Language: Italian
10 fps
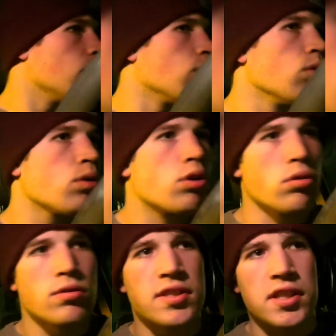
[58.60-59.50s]
un
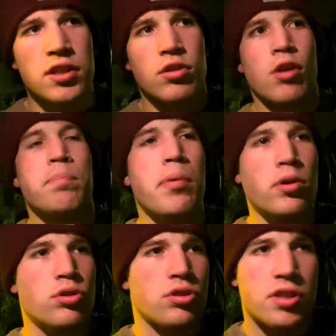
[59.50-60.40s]
consiglio, il
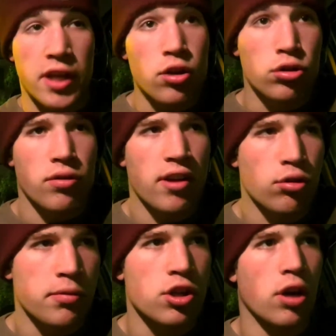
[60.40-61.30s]
posto che io ho
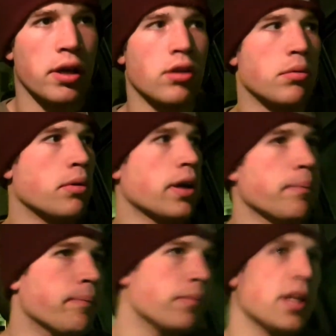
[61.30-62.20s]
trovato migliore, io comunque
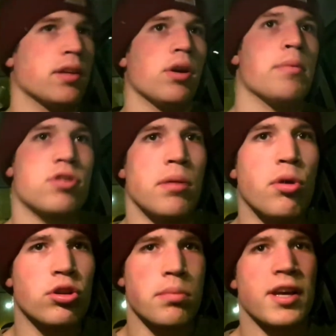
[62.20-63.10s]
siete una persona
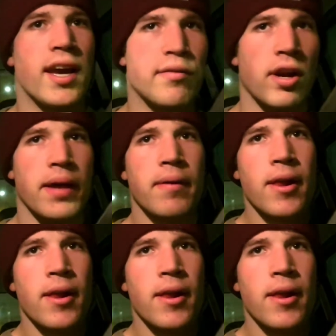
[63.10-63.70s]
molto amichevole,